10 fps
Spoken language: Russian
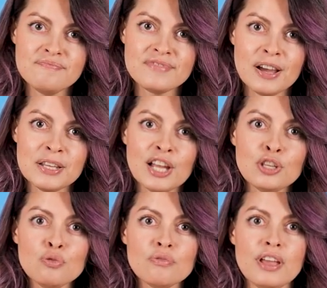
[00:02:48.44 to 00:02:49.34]
Да, я
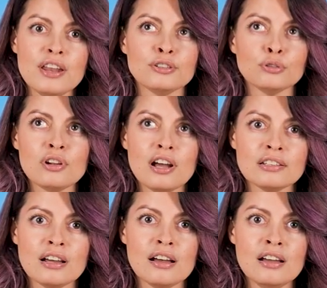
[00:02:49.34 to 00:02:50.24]
не уверен, то ли
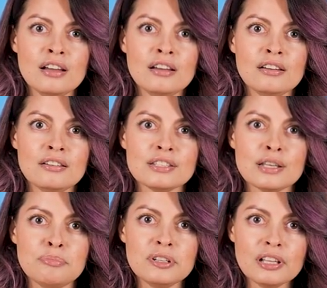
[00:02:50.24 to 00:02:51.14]
она
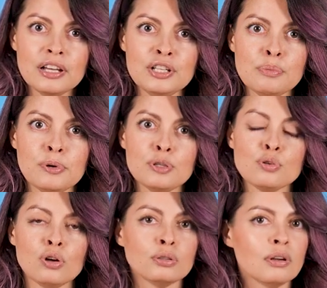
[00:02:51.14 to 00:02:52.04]
забила и не
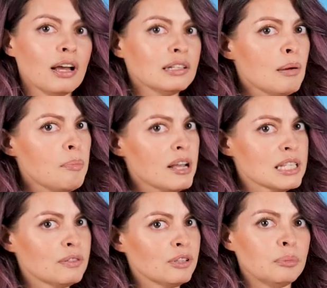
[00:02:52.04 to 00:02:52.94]
придет, то ли она
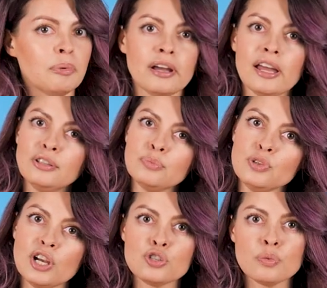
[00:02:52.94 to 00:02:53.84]
опаздывает, поэтому
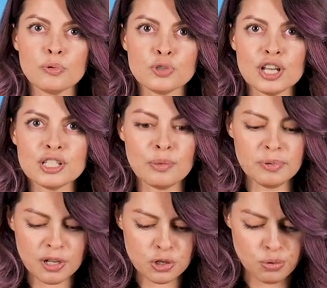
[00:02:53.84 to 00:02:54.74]
я еще полчасика
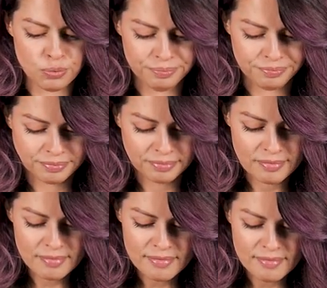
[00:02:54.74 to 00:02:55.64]
подожду.
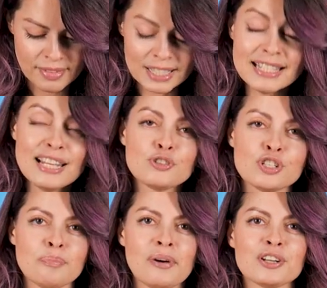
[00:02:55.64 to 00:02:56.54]

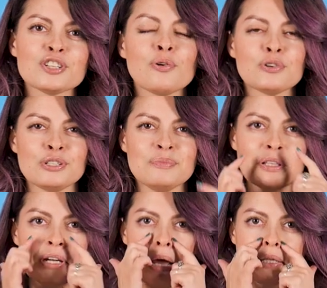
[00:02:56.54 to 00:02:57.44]
Следующая парочка очень
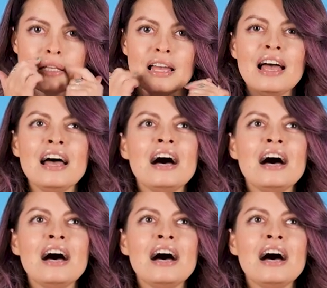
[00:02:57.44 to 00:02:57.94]
мне нравится.